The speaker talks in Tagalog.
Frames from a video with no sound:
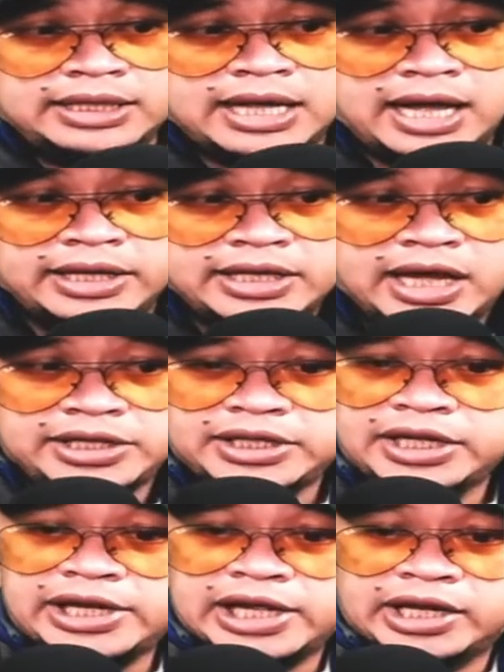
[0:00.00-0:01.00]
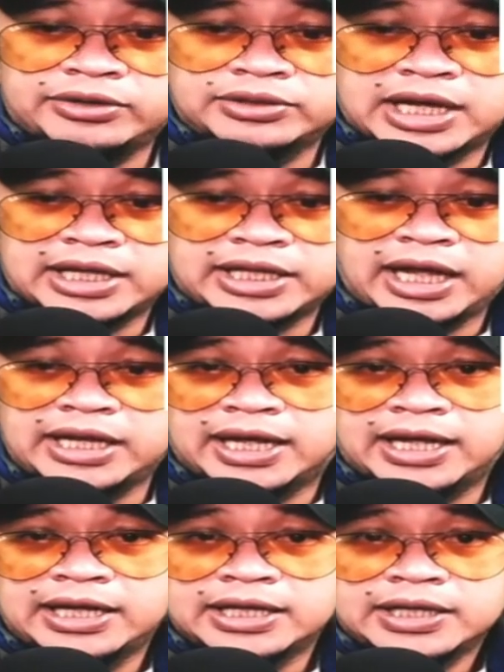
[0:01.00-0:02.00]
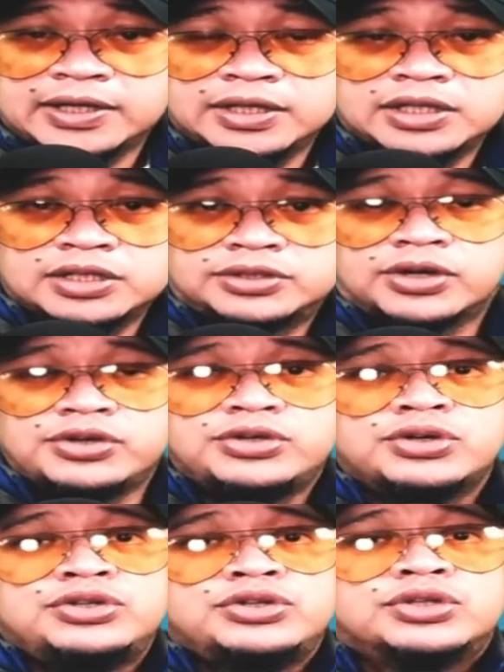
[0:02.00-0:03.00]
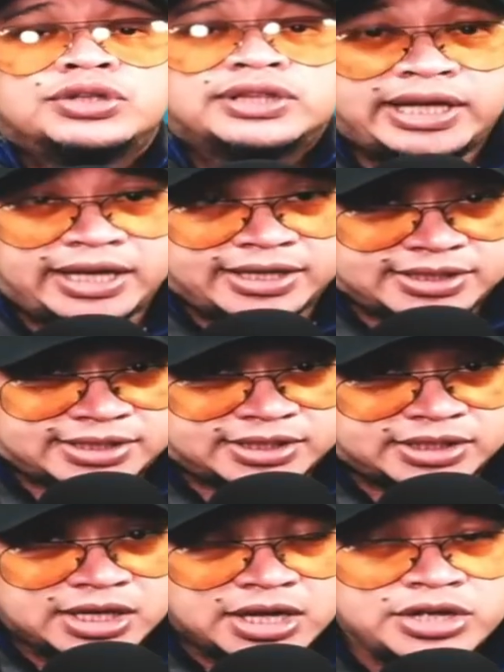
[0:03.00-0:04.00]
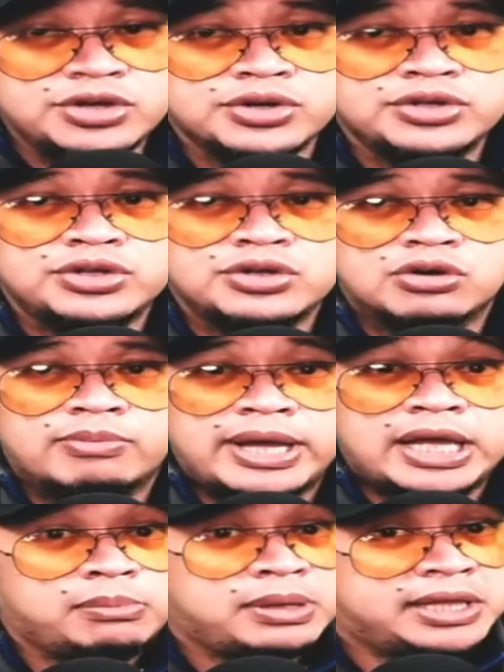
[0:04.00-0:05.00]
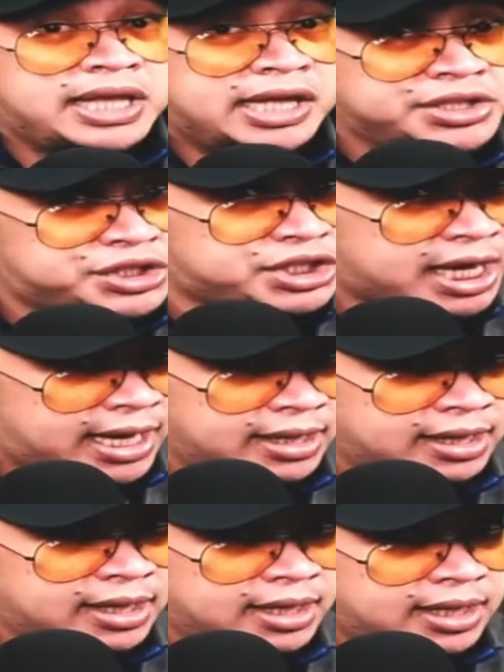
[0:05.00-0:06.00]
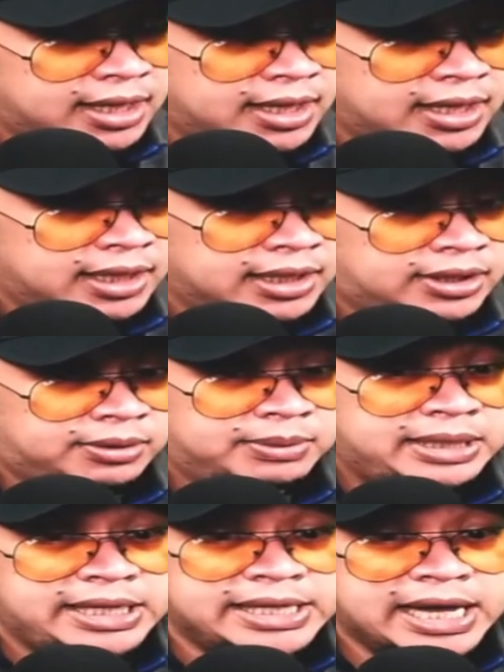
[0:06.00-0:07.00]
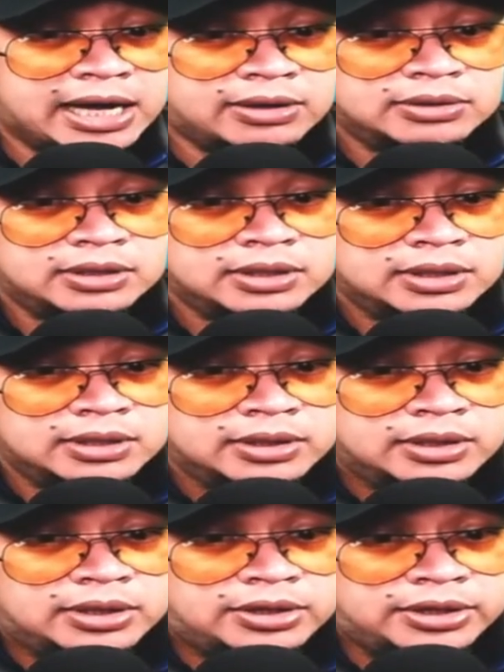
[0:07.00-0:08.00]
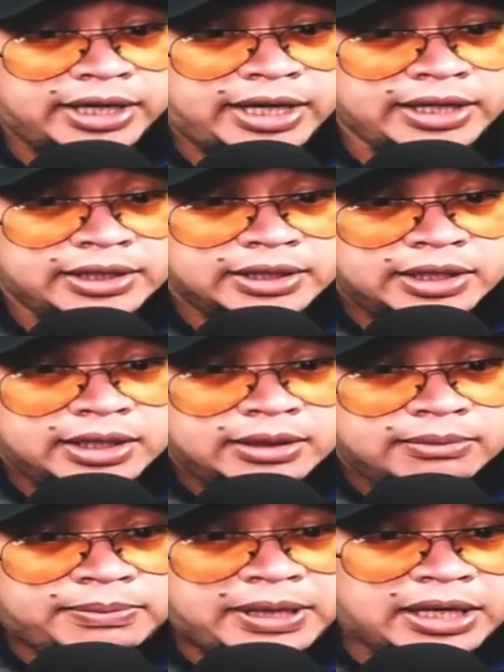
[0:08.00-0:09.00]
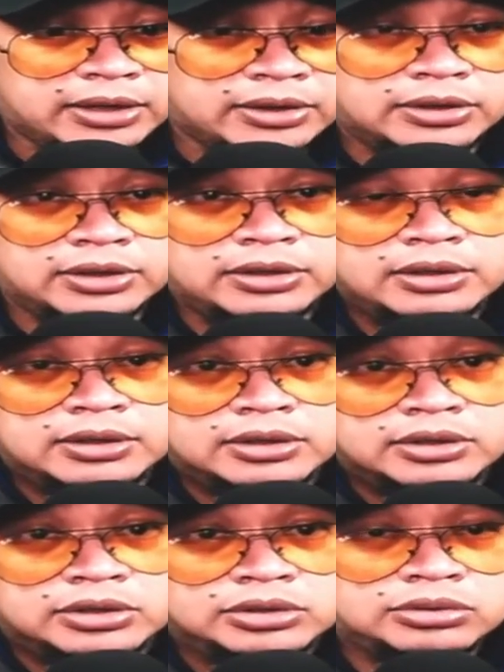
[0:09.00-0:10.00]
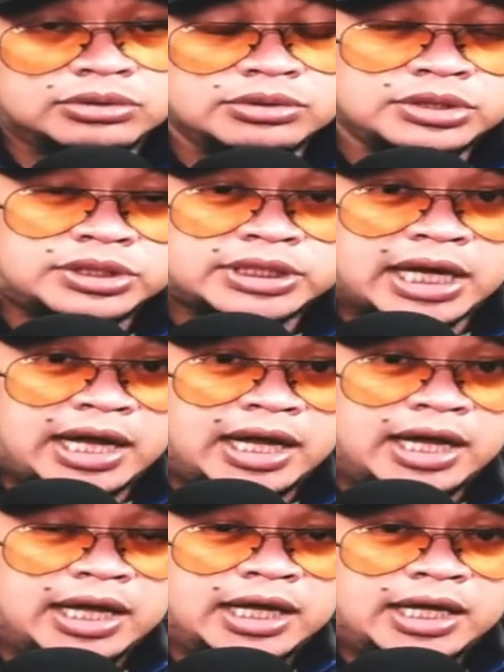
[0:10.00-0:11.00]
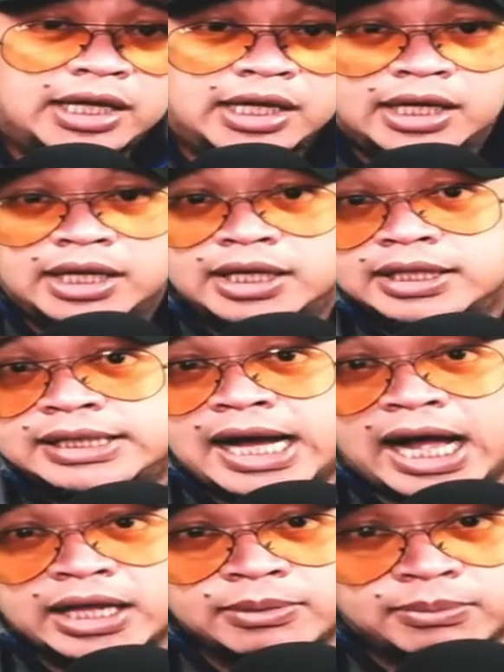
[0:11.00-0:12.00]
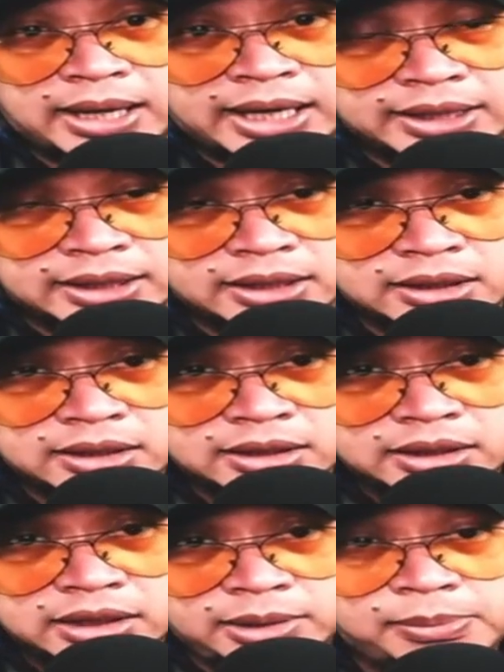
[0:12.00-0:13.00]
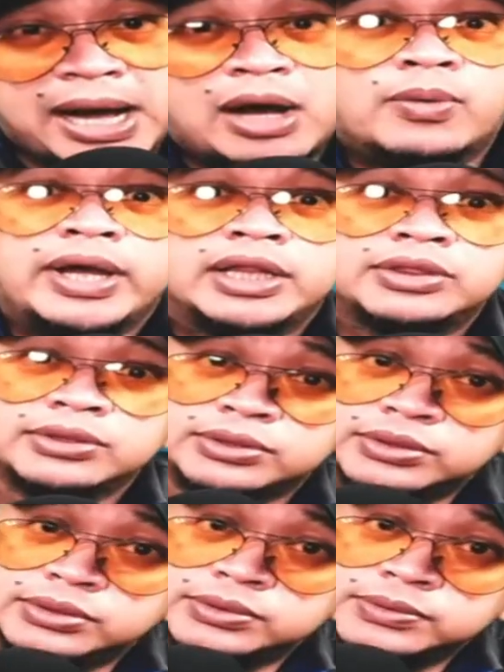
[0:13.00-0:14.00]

na naintindihan ho natin ha. So yun yung text, yun yung may ebidensya. O, ah, malinaw. Okay? Pero doon sa gunman, iba kwento.